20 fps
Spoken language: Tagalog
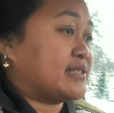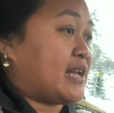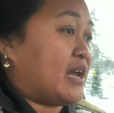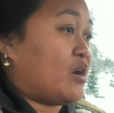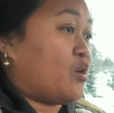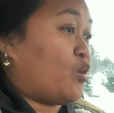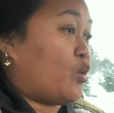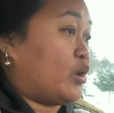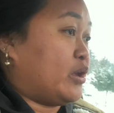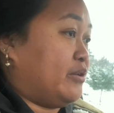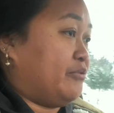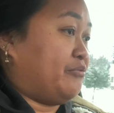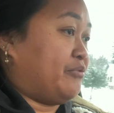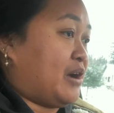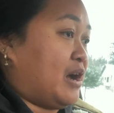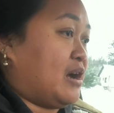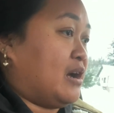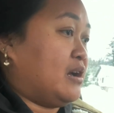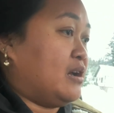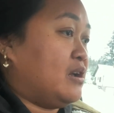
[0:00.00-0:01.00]
sa
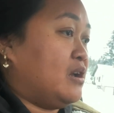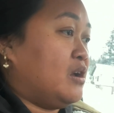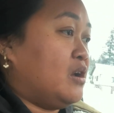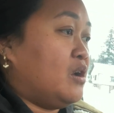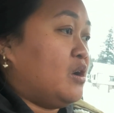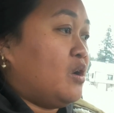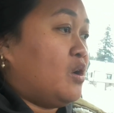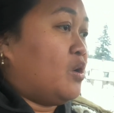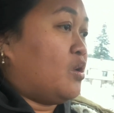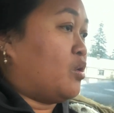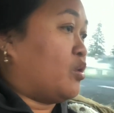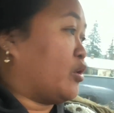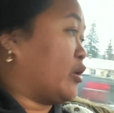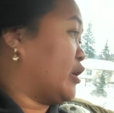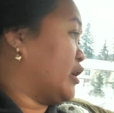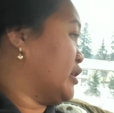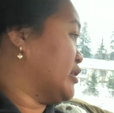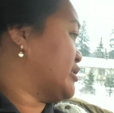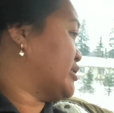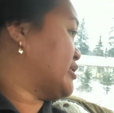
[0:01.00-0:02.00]
HOIVA
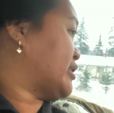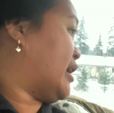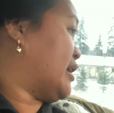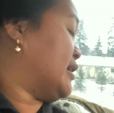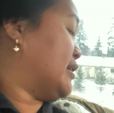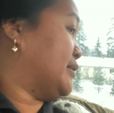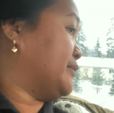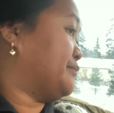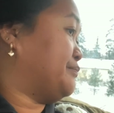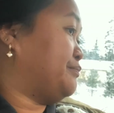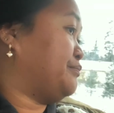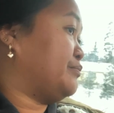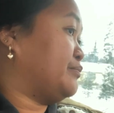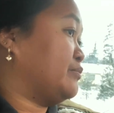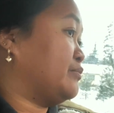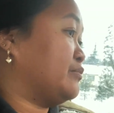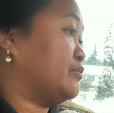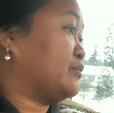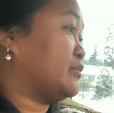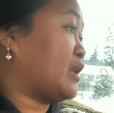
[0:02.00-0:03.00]
or sa
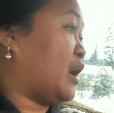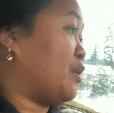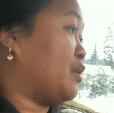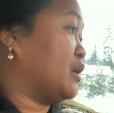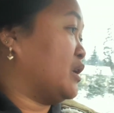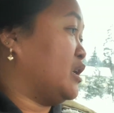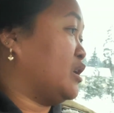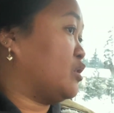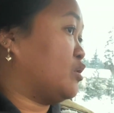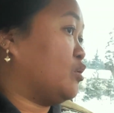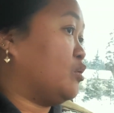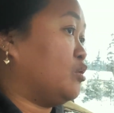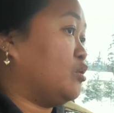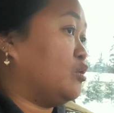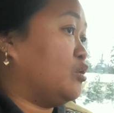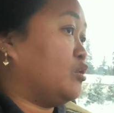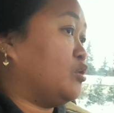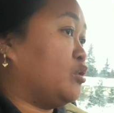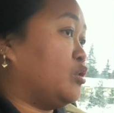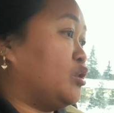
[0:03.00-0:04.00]
tawag nito.
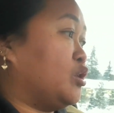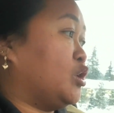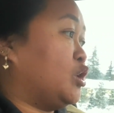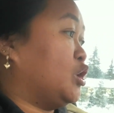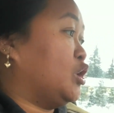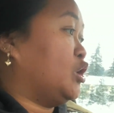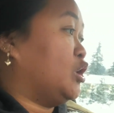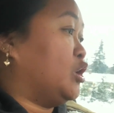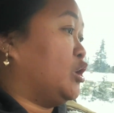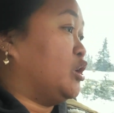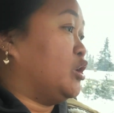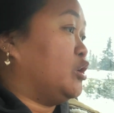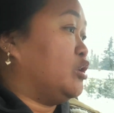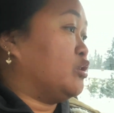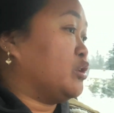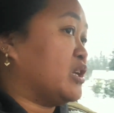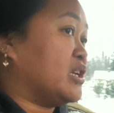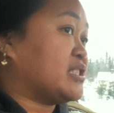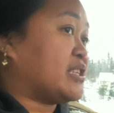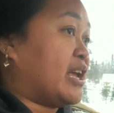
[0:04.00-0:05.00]

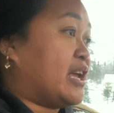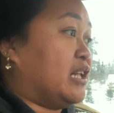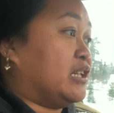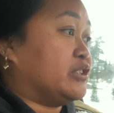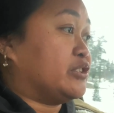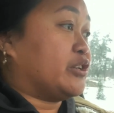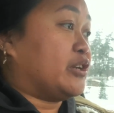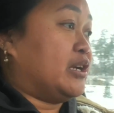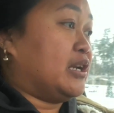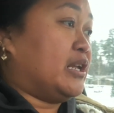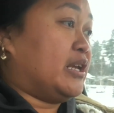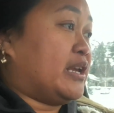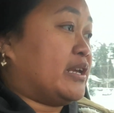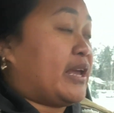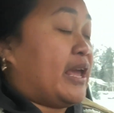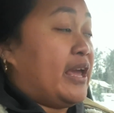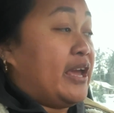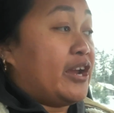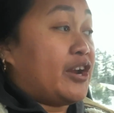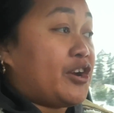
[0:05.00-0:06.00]
Yun nga sa elderly
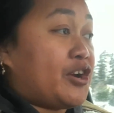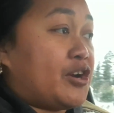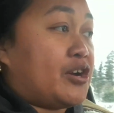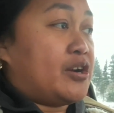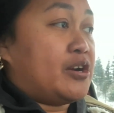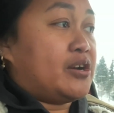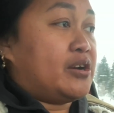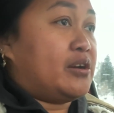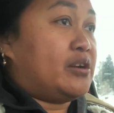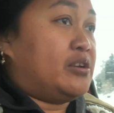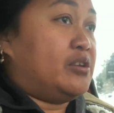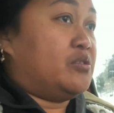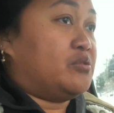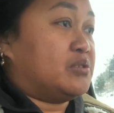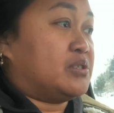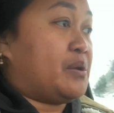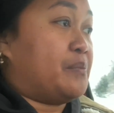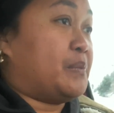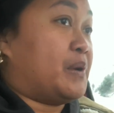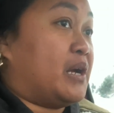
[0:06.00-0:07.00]
care, yung
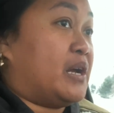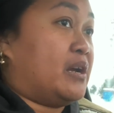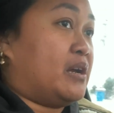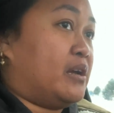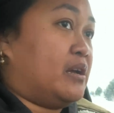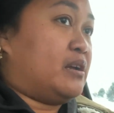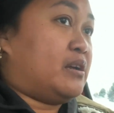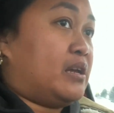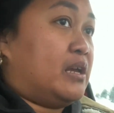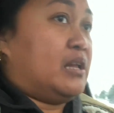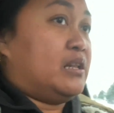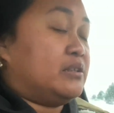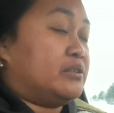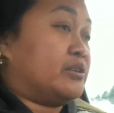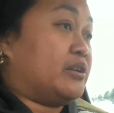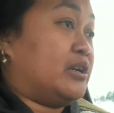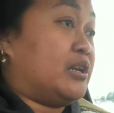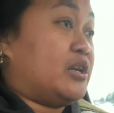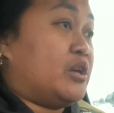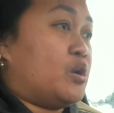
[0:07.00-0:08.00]
sa mga
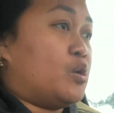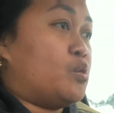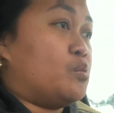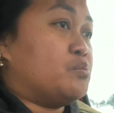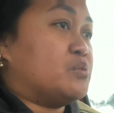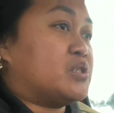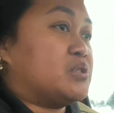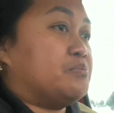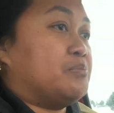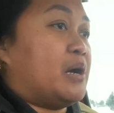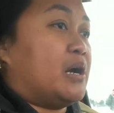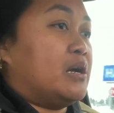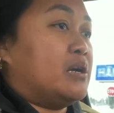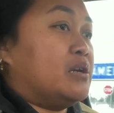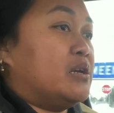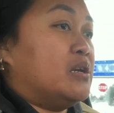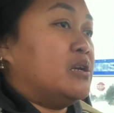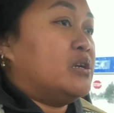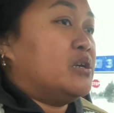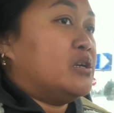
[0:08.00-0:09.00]
elderly homes ba.
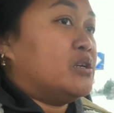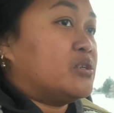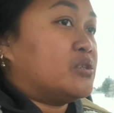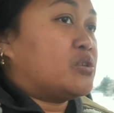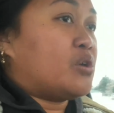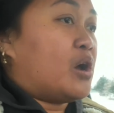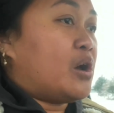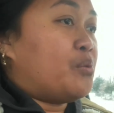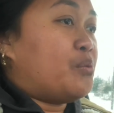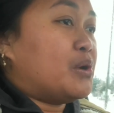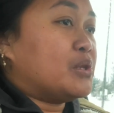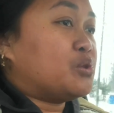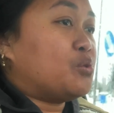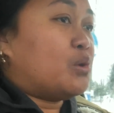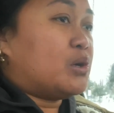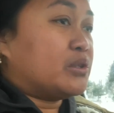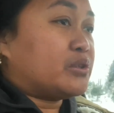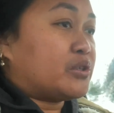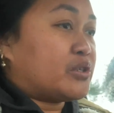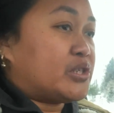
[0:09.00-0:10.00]
So, I want to
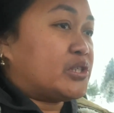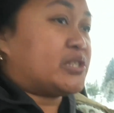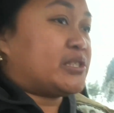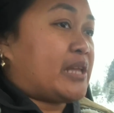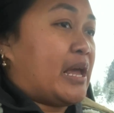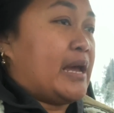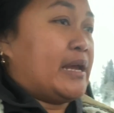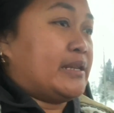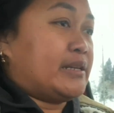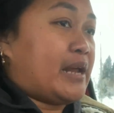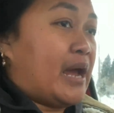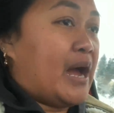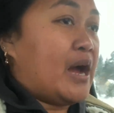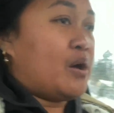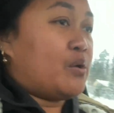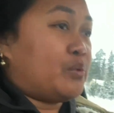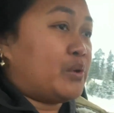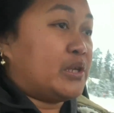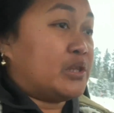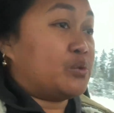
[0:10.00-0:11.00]
understand
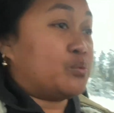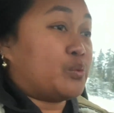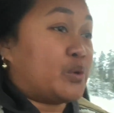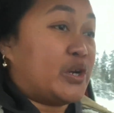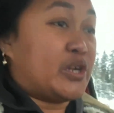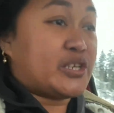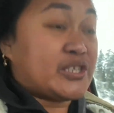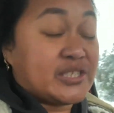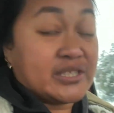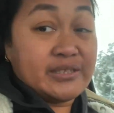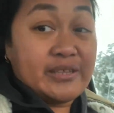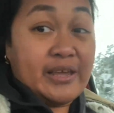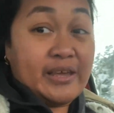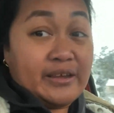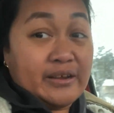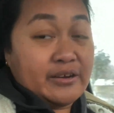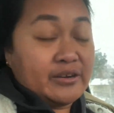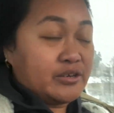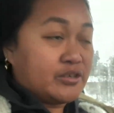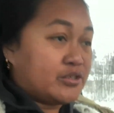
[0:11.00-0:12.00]
how it works
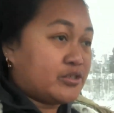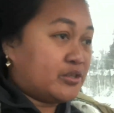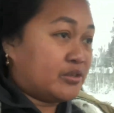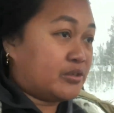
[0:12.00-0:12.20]
there.